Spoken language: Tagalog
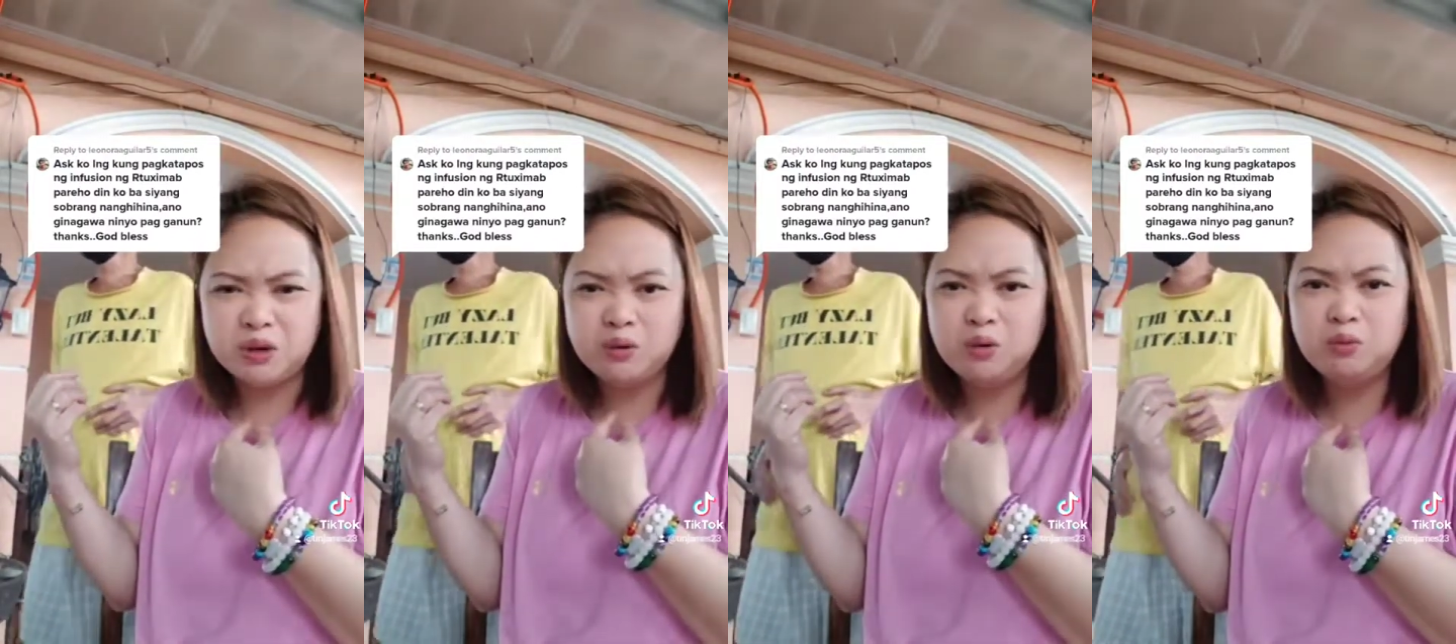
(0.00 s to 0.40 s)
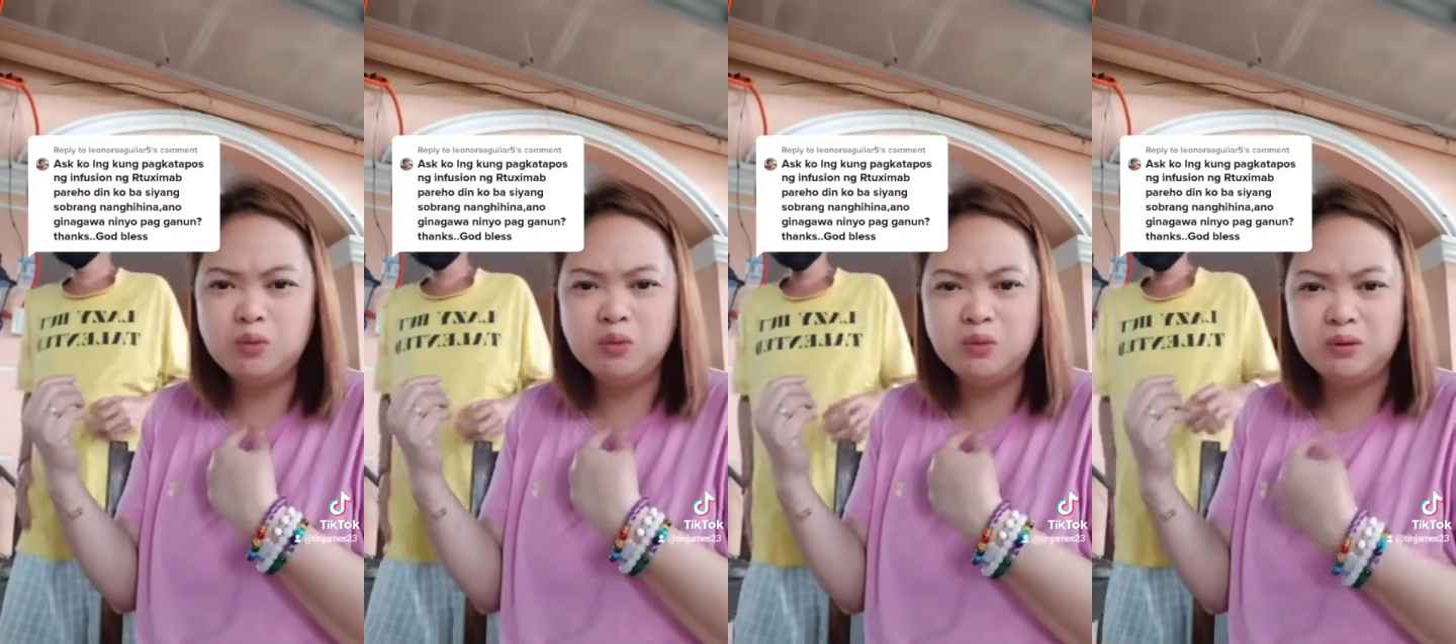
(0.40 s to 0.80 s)

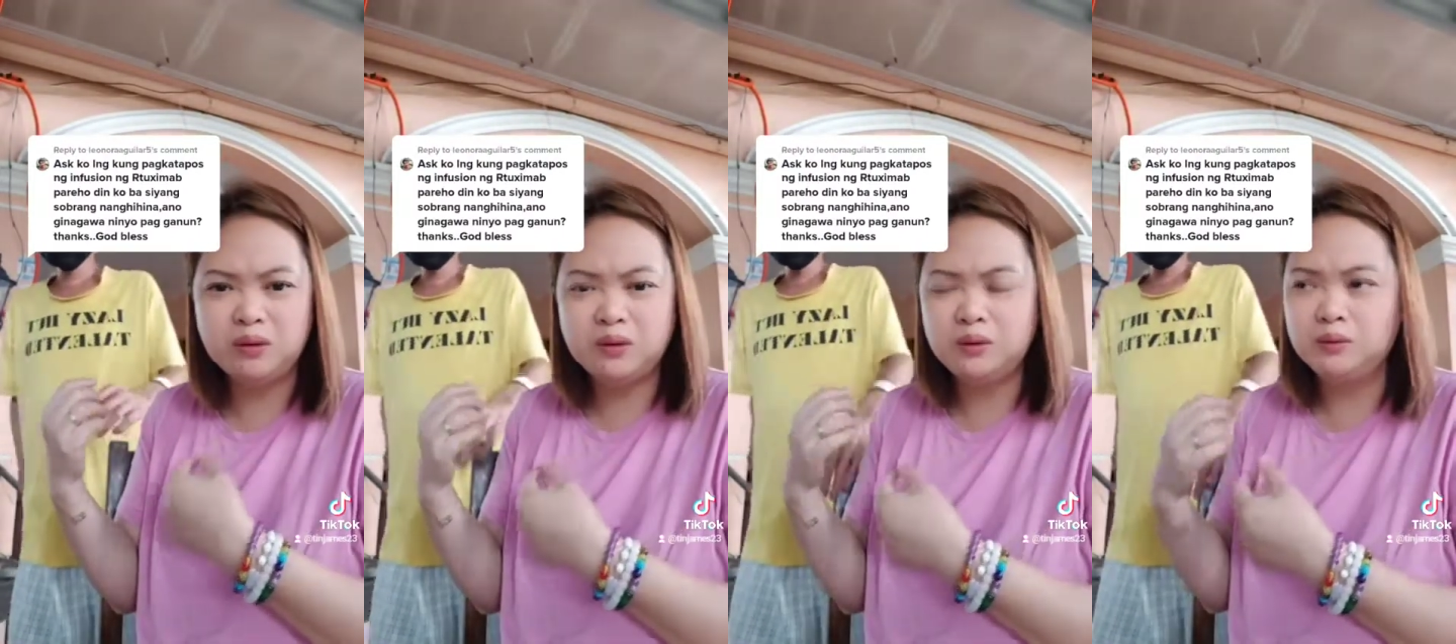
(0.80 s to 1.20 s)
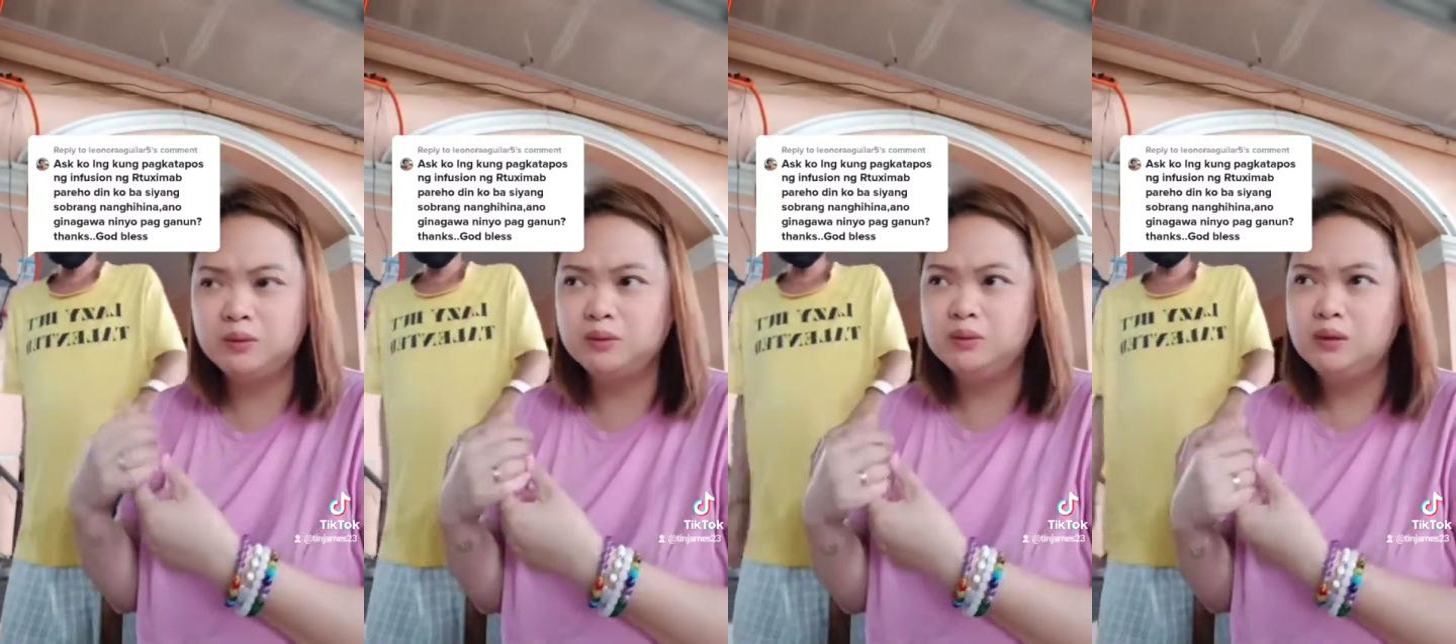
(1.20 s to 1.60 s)
lumunok,
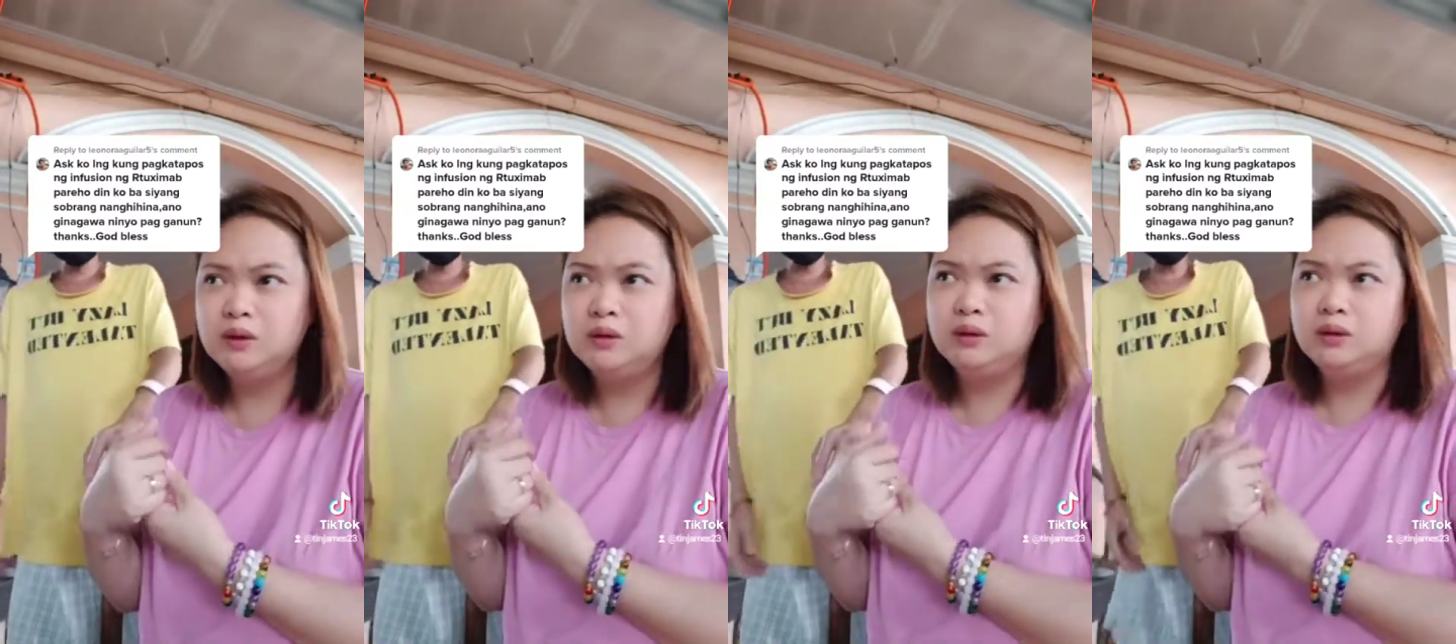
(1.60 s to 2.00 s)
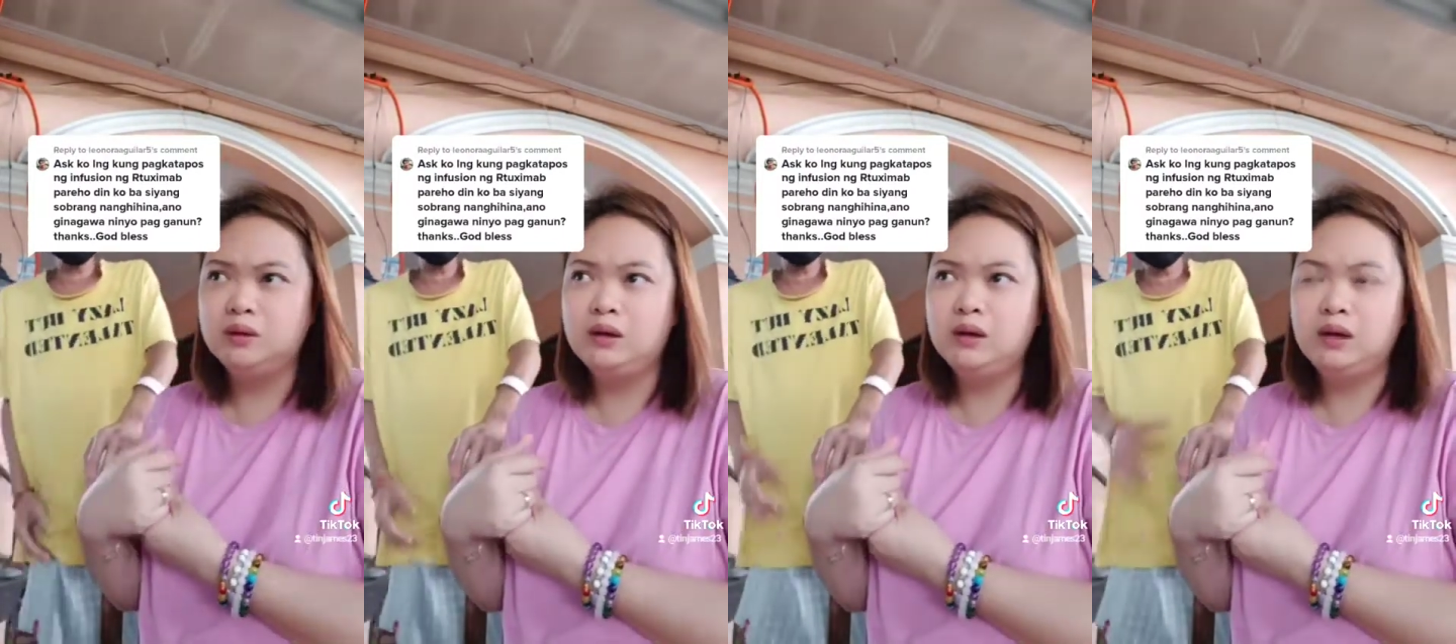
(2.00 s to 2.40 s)
ganun. Hirap. Tapos
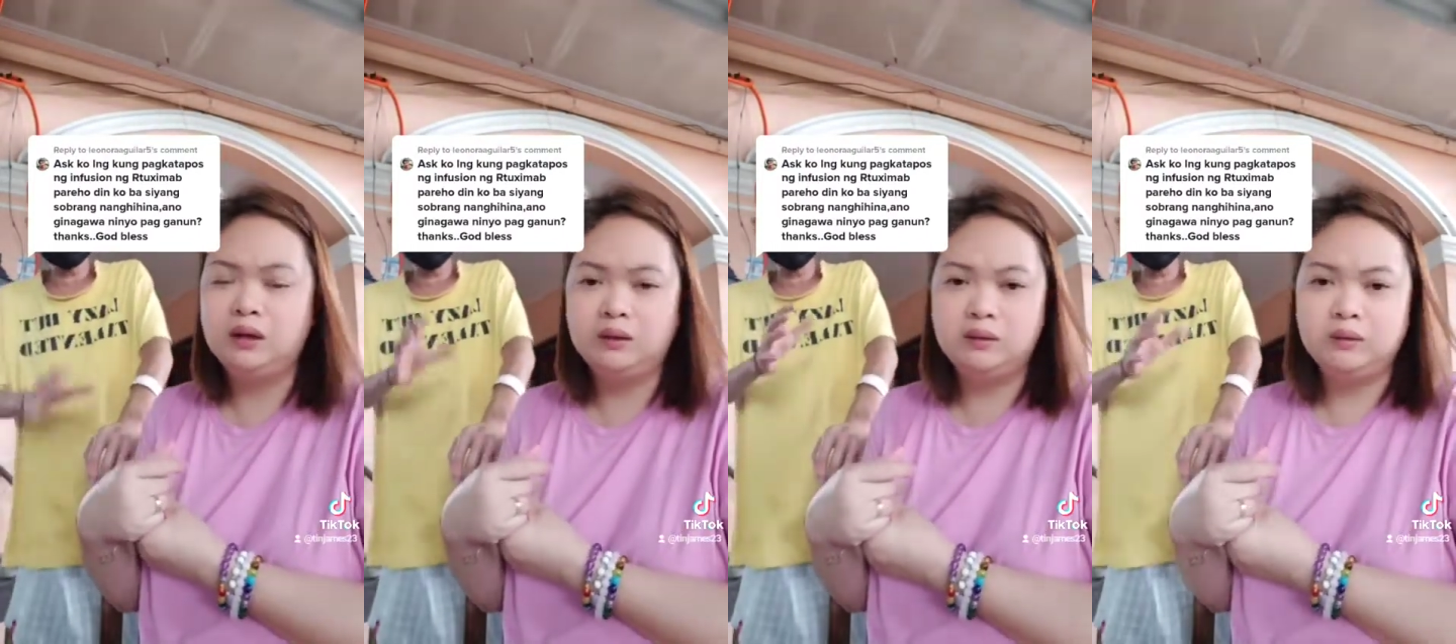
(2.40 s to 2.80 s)
Kaya, wala